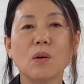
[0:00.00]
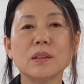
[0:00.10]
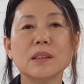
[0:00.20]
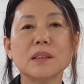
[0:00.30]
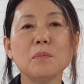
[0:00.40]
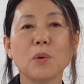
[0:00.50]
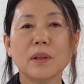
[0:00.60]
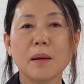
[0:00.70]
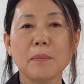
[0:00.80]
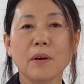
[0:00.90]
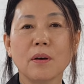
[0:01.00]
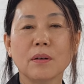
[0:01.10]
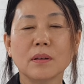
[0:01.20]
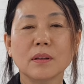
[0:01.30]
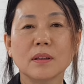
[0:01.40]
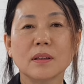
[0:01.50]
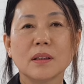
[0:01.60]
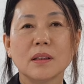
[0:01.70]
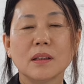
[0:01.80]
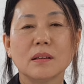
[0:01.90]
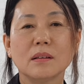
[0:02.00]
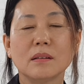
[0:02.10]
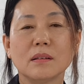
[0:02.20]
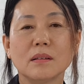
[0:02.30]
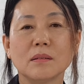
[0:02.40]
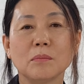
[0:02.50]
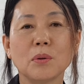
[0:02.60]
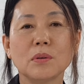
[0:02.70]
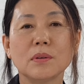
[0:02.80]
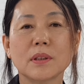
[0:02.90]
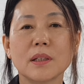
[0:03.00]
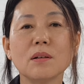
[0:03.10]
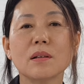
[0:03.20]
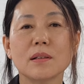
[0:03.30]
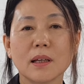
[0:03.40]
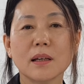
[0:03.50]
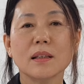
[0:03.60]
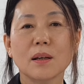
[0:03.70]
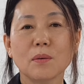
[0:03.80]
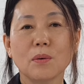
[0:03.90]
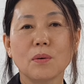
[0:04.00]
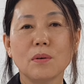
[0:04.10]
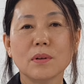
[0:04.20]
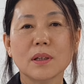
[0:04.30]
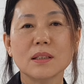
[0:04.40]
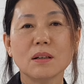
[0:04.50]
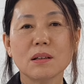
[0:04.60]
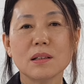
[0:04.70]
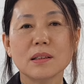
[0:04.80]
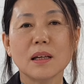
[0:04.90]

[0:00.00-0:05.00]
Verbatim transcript: 걷지를 못하면 어, 뭐 기저귀를 차게 되고 기저귀를